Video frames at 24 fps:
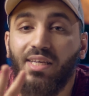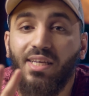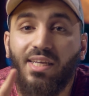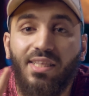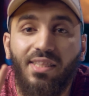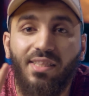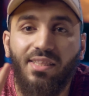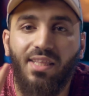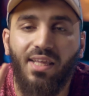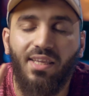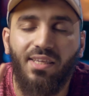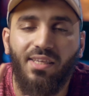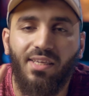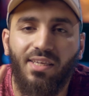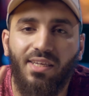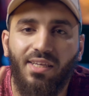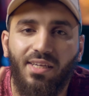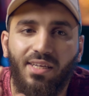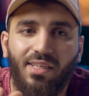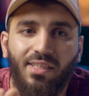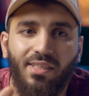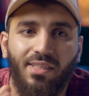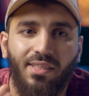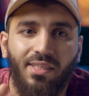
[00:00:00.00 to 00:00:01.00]
جدا
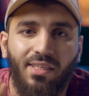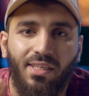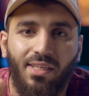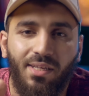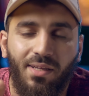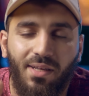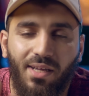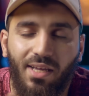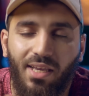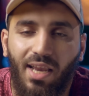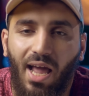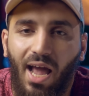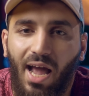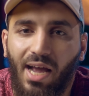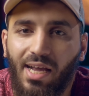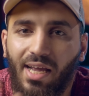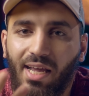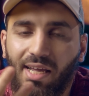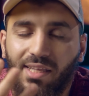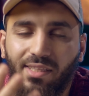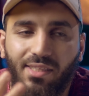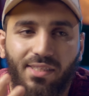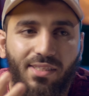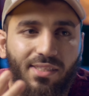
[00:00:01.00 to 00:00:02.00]
لان
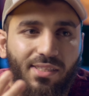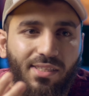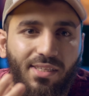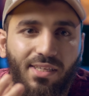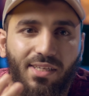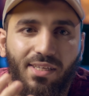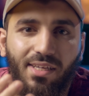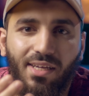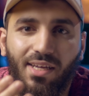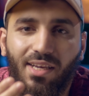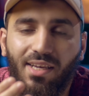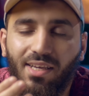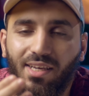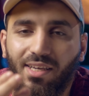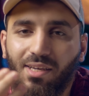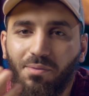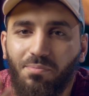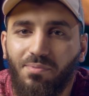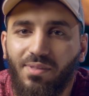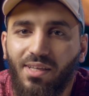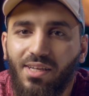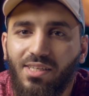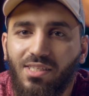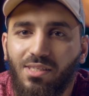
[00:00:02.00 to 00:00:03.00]
الحاجات اللي
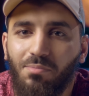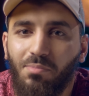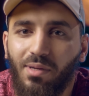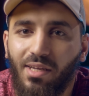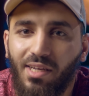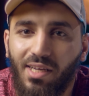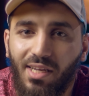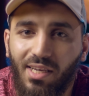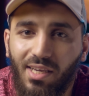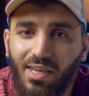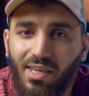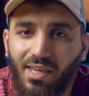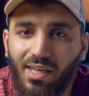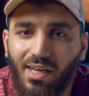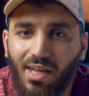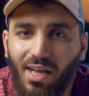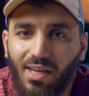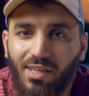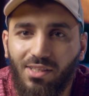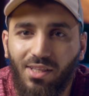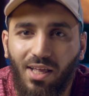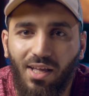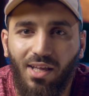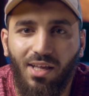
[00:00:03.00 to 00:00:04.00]
بتجذب الجيل اللي
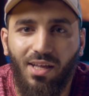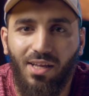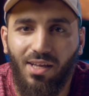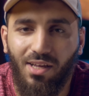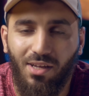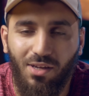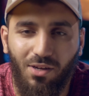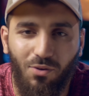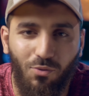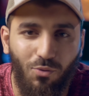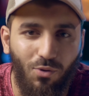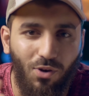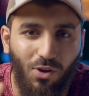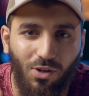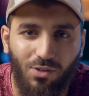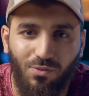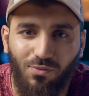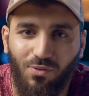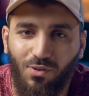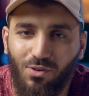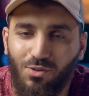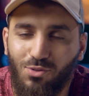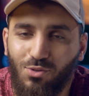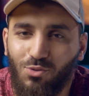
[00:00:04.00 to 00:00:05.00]
جاي ده
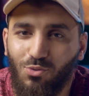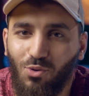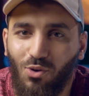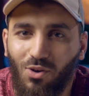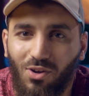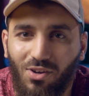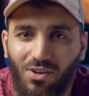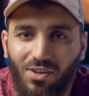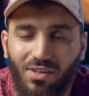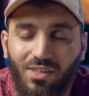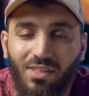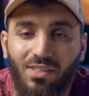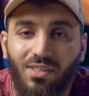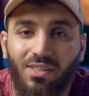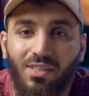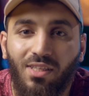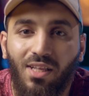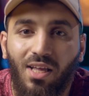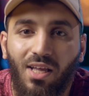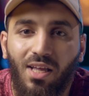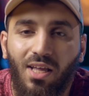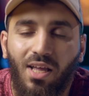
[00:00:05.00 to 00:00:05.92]
والاطفال الصغيرين